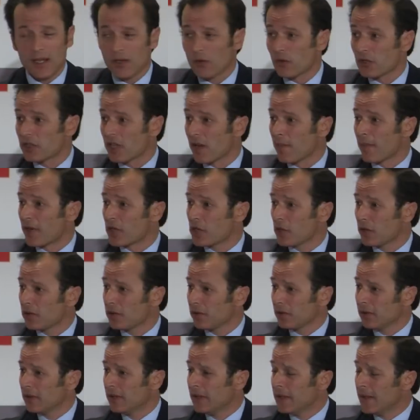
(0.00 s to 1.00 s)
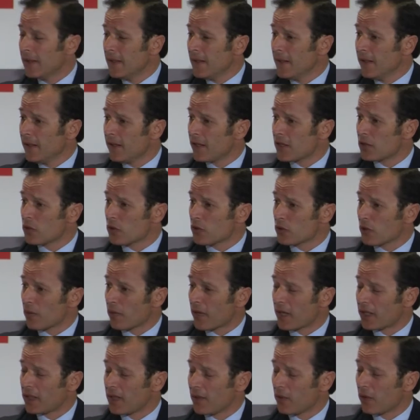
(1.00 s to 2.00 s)
Nuestra inversión es nuestro
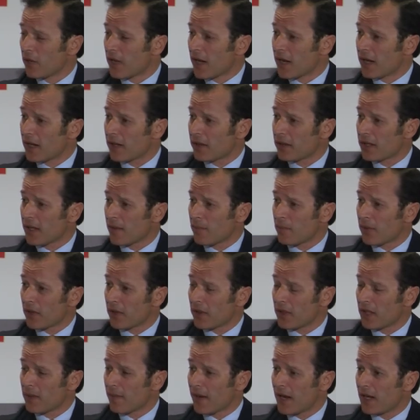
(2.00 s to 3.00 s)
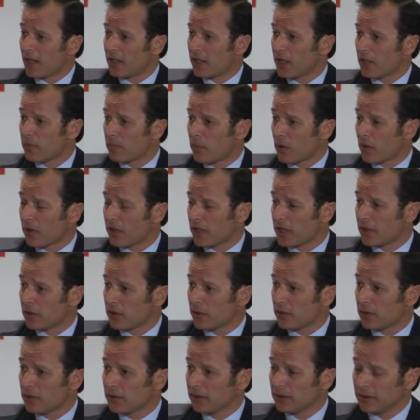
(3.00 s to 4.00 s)
objetivo que crezca por encima del
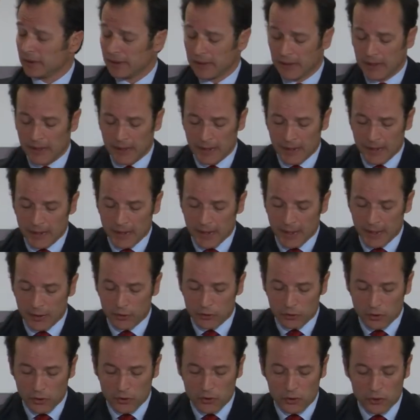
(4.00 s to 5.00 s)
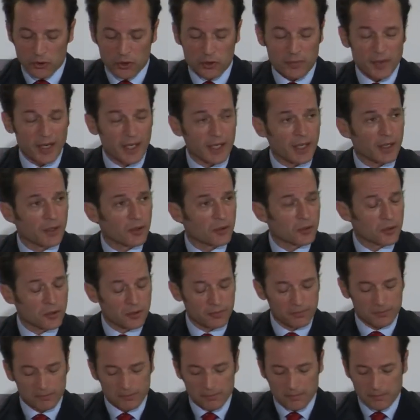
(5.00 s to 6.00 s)
10% en todos los
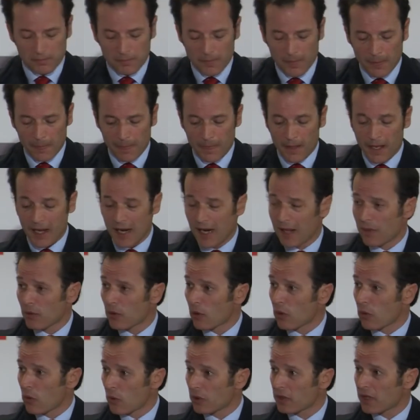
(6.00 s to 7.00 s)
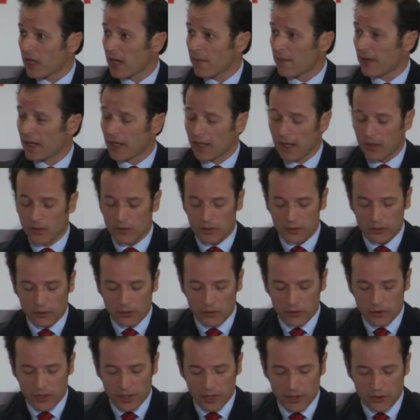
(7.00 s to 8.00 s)
mercados, ganando cuota de mercado en
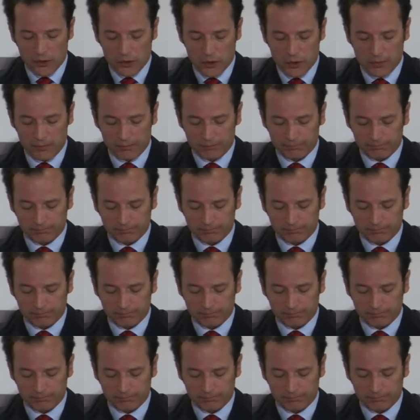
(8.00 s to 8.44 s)
todos ellos.